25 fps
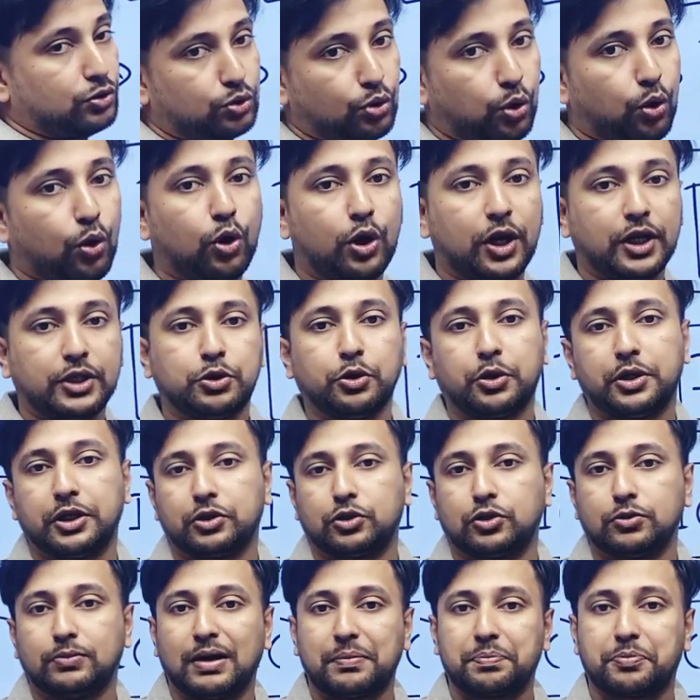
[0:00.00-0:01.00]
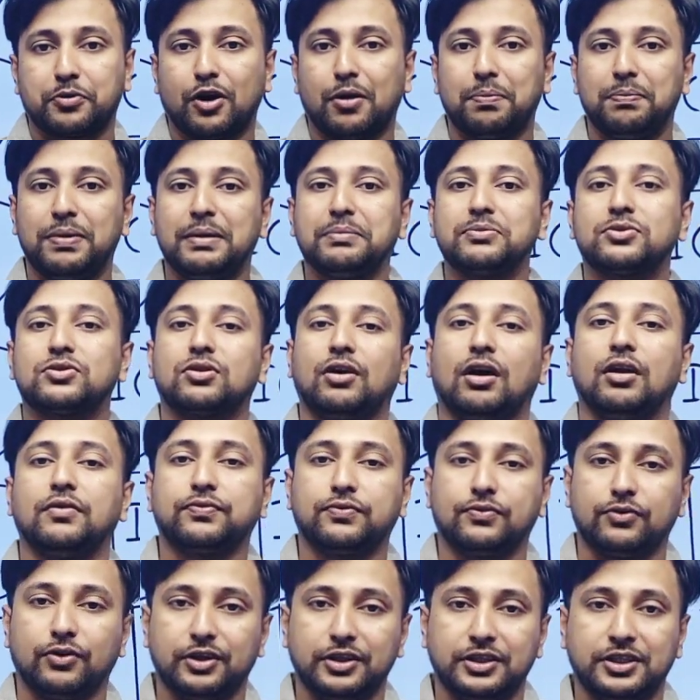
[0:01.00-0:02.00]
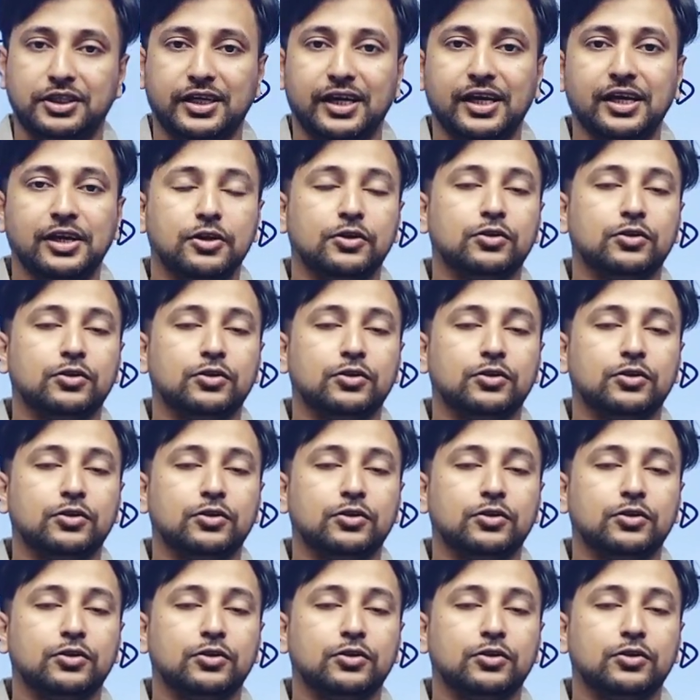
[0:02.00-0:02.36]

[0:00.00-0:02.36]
ধরে ধরে তোমার প্রবলেম সলভ করে দিয়ে